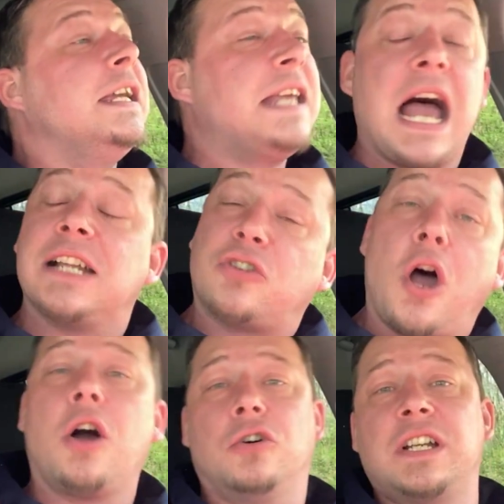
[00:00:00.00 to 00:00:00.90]
Ja
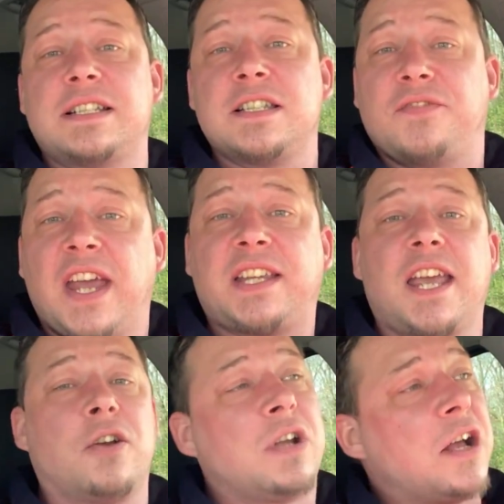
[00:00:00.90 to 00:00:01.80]
doch, und das ist
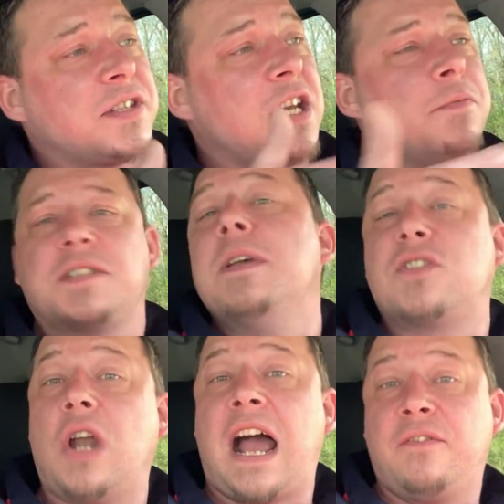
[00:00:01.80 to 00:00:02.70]
wichtig und außerdem ist mir
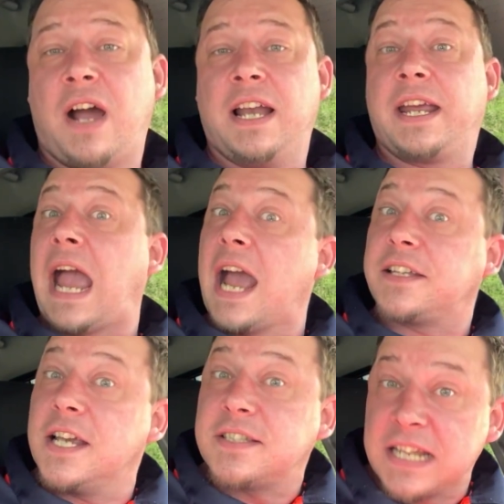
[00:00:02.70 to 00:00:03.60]
so langweilig. Ach,
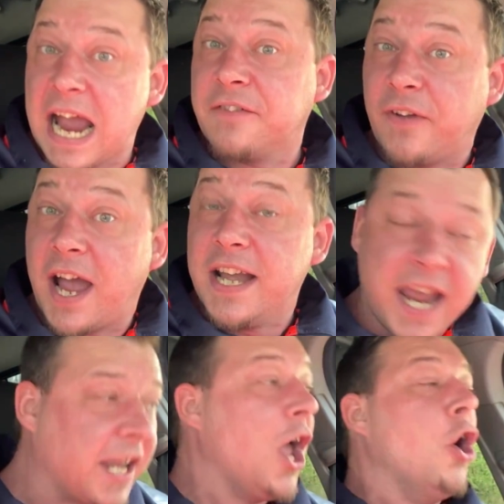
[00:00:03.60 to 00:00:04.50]
dir ist langweilig.